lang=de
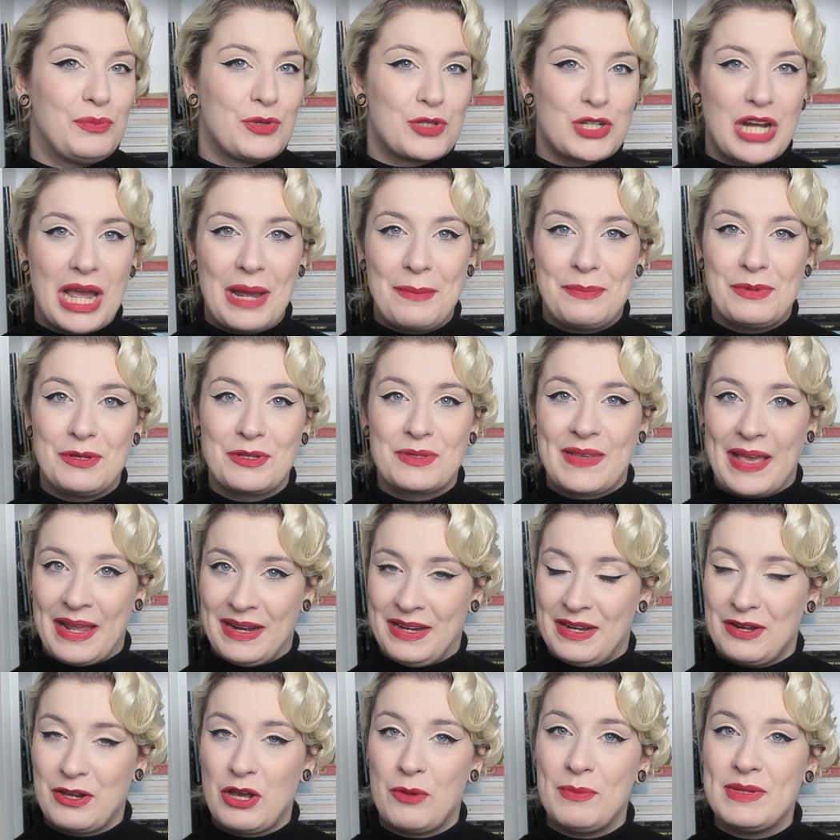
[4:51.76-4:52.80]
schreibt es
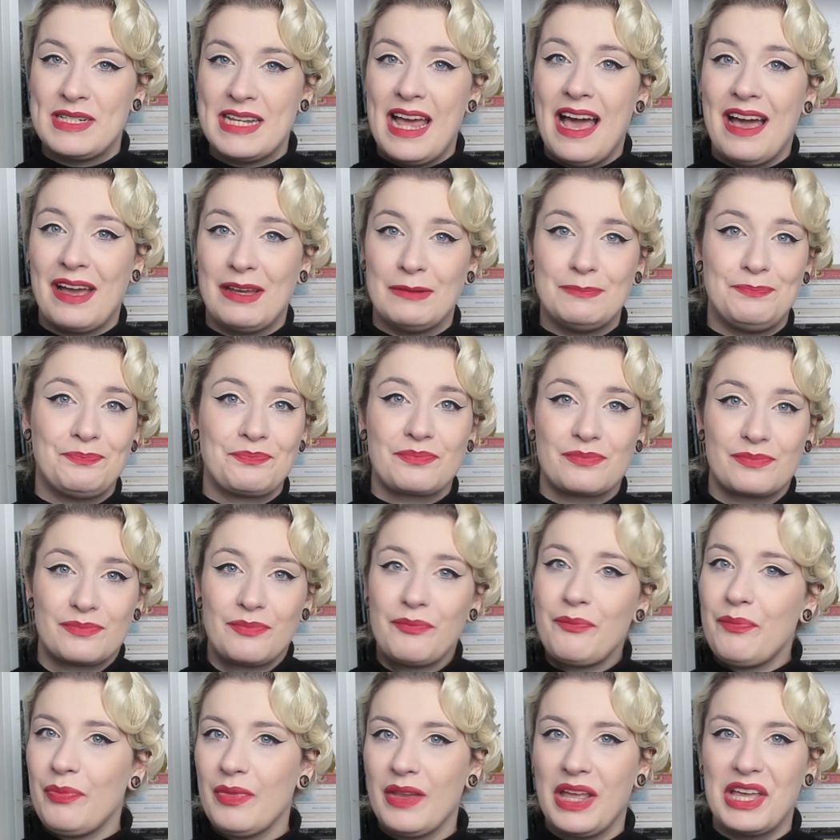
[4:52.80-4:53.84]
gerne in die Kommentare.
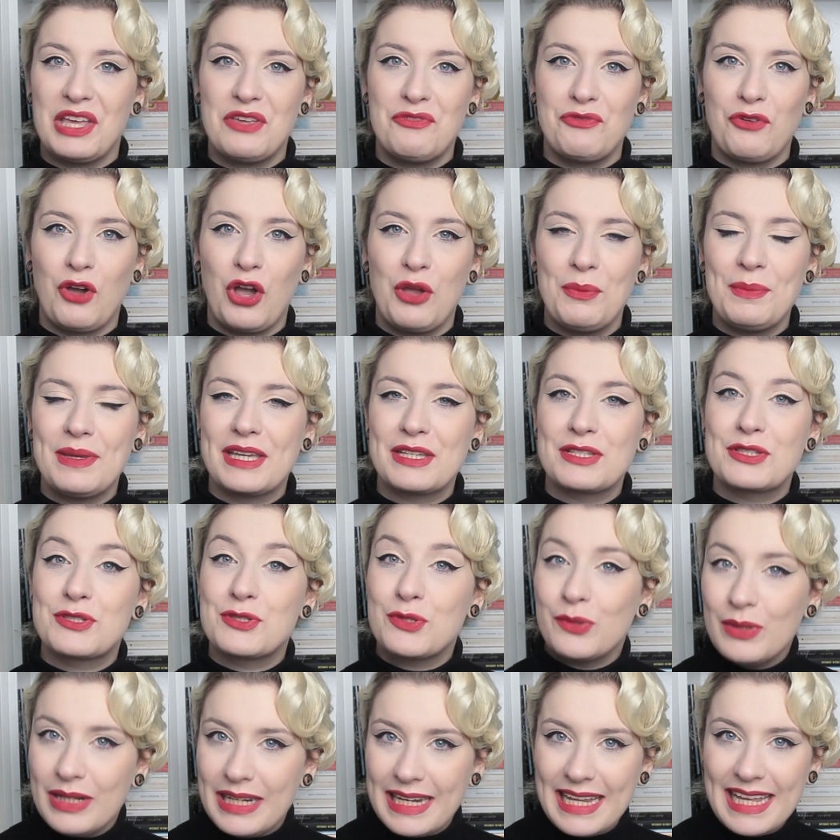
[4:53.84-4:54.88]
Ich freue mich, es
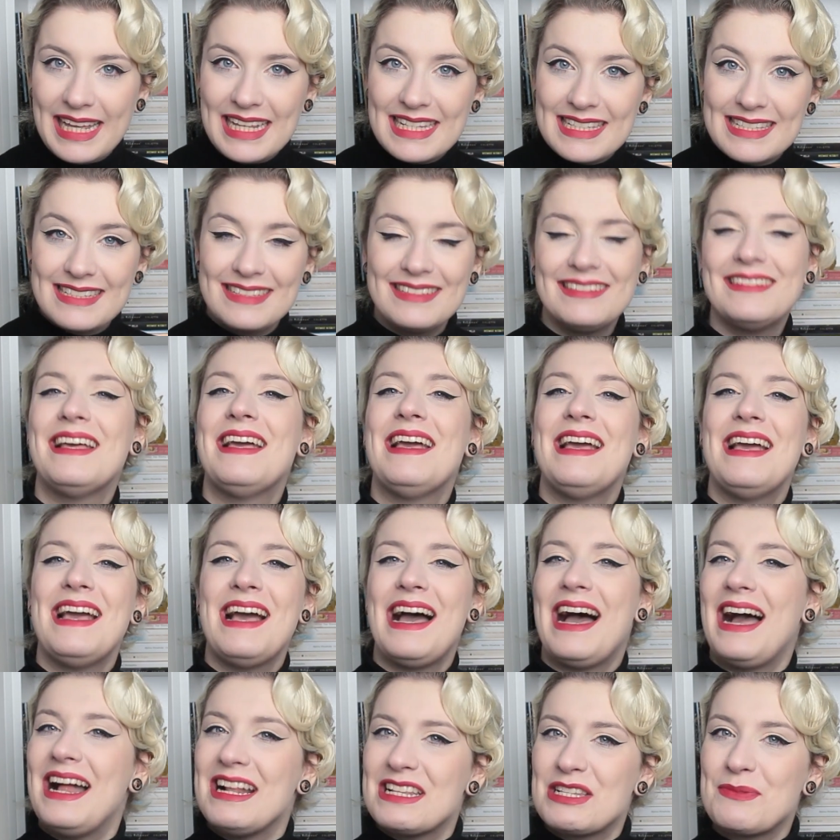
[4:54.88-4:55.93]
zu lesen.
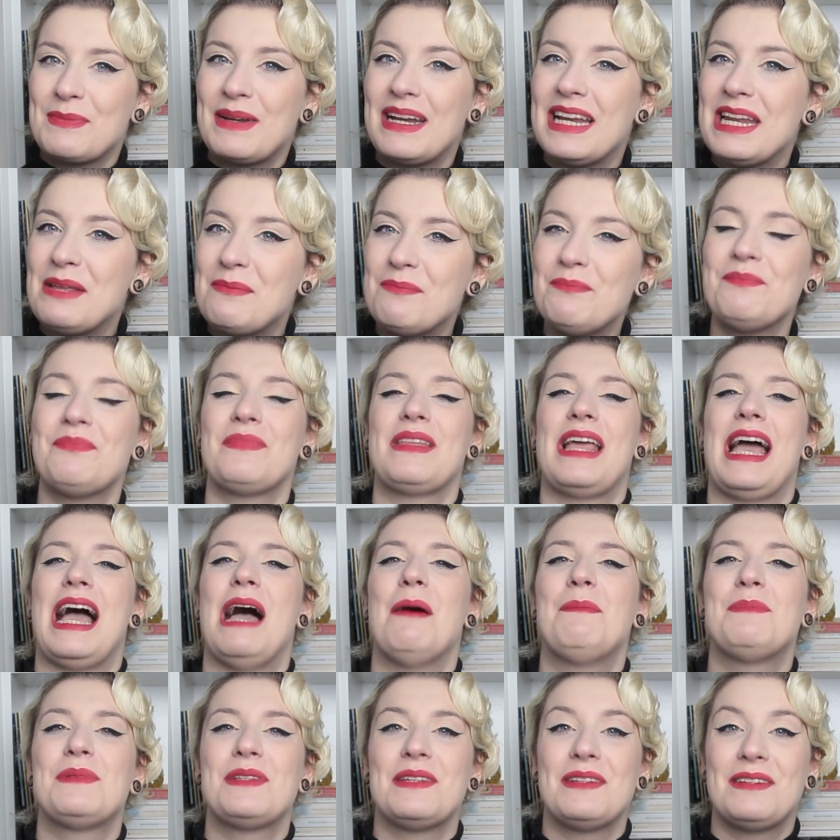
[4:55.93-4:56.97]
Also, meine Lieben,
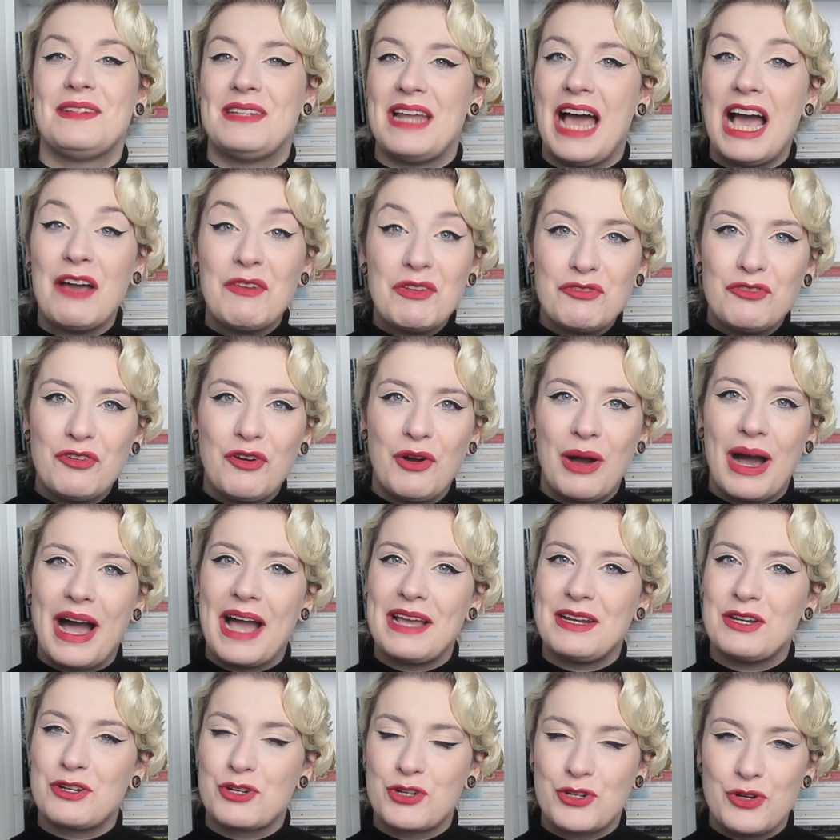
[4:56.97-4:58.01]
habt nach wie vor
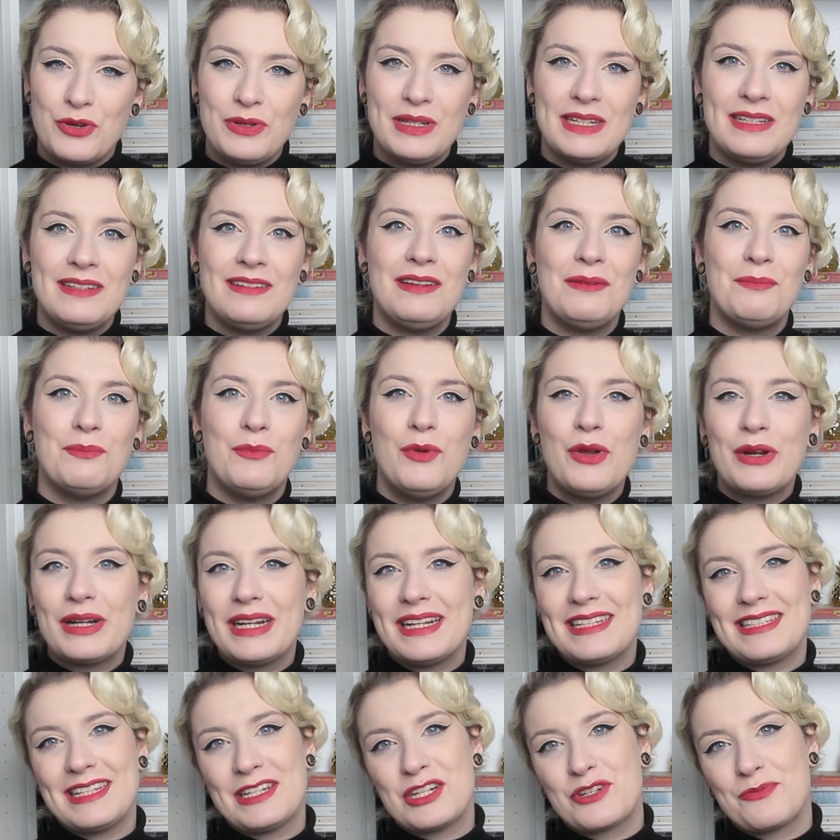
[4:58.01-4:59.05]
eine schöne,
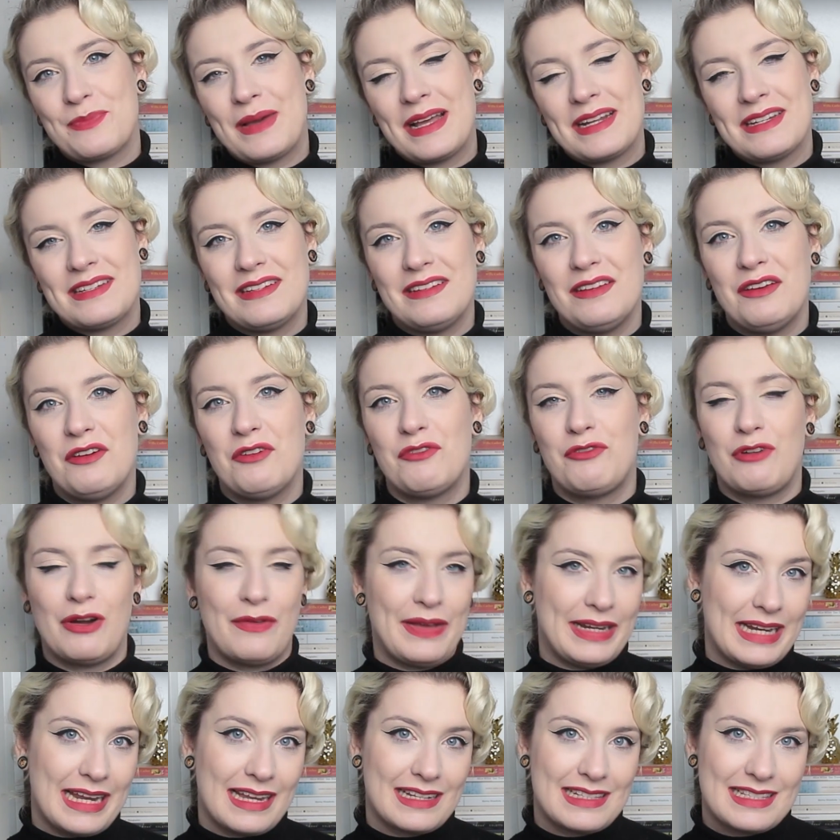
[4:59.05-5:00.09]
möglichst entspannte
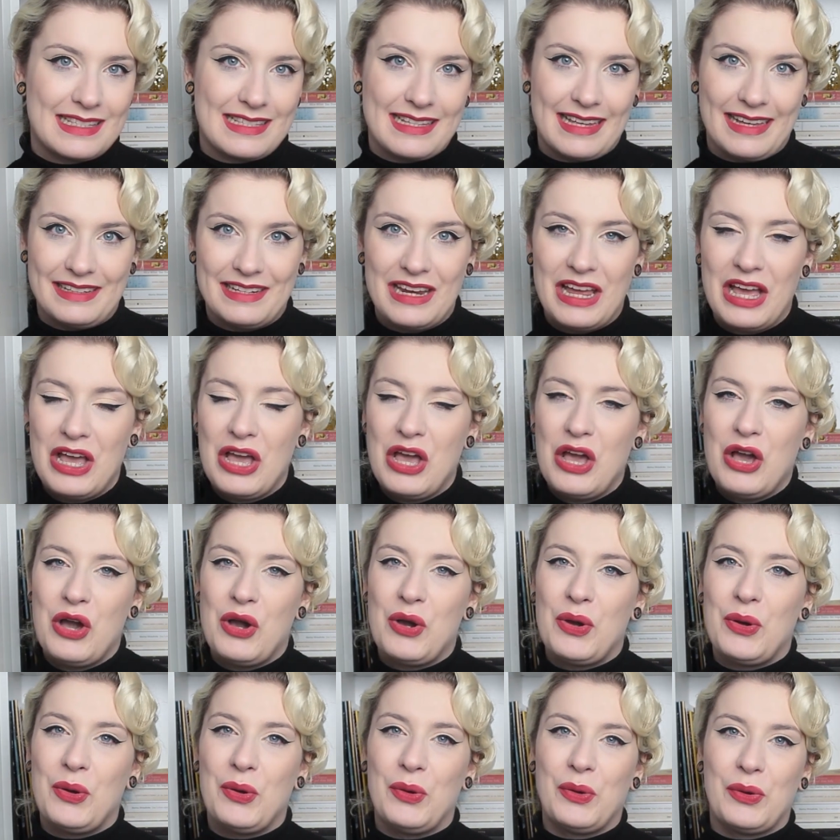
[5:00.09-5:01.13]
Vorweihnachtszeit
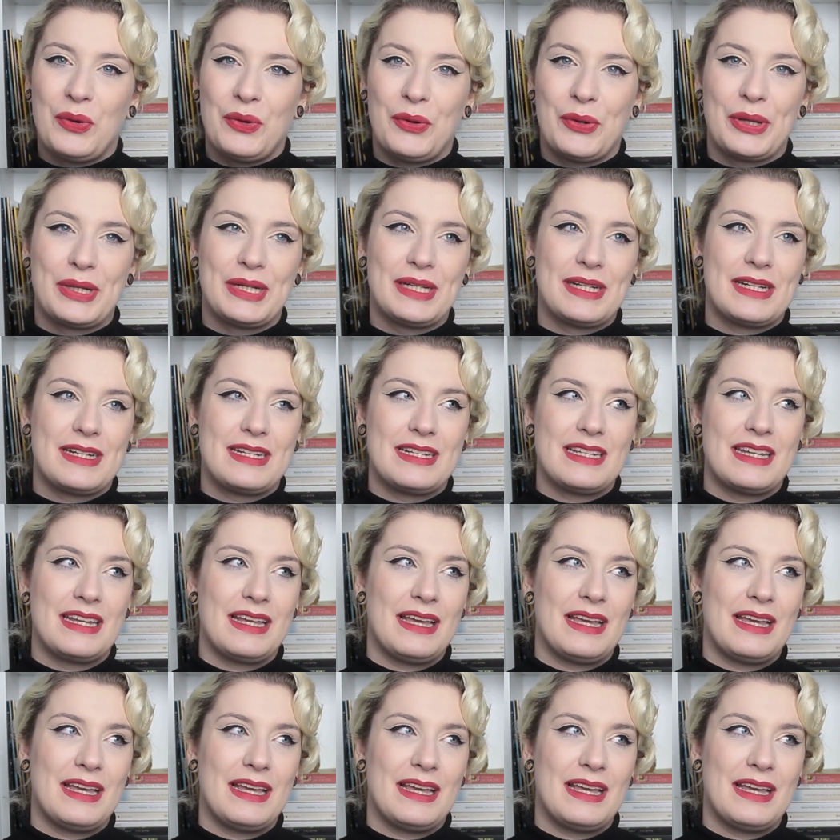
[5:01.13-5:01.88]
und